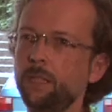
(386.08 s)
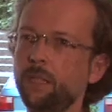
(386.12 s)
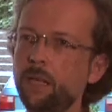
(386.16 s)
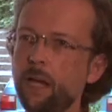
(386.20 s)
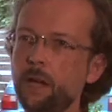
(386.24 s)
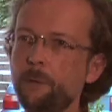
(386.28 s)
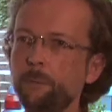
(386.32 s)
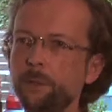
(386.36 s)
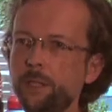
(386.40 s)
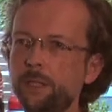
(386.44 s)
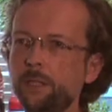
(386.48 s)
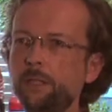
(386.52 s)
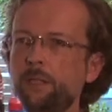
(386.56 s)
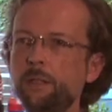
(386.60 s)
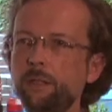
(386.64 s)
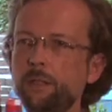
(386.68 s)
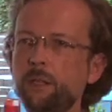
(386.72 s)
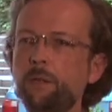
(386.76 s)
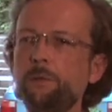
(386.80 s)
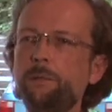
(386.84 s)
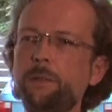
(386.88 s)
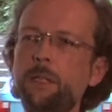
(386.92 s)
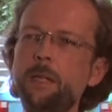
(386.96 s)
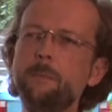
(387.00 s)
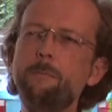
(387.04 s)
Kamen Sie dann
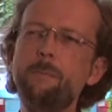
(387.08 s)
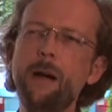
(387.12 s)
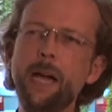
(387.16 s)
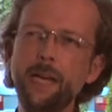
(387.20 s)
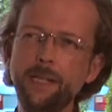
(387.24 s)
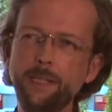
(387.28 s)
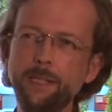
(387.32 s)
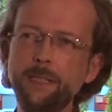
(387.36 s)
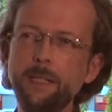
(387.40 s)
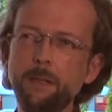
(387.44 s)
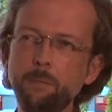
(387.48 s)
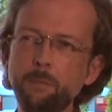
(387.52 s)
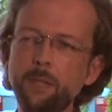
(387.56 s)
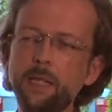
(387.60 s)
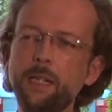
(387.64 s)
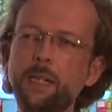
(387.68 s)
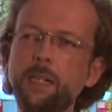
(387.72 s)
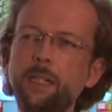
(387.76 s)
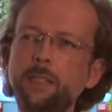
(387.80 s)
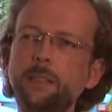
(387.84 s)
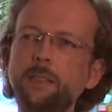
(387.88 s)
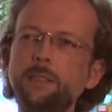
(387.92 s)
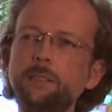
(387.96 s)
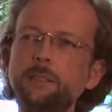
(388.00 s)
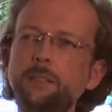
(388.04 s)
auf
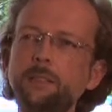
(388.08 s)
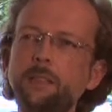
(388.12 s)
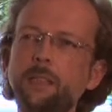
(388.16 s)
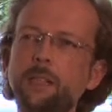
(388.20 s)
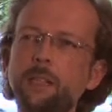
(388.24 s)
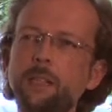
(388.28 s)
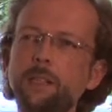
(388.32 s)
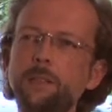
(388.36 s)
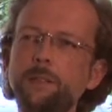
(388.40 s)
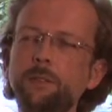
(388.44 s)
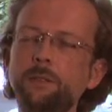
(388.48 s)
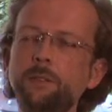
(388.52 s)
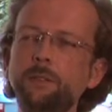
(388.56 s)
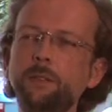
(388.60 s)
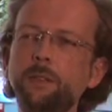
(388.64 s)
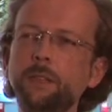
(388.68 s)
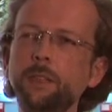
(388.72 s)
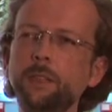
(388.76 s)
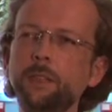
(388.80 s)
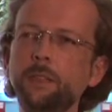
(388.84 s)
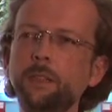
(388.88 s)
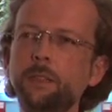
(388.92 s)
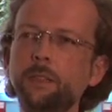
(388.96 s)
Gemeinsamkeiten, also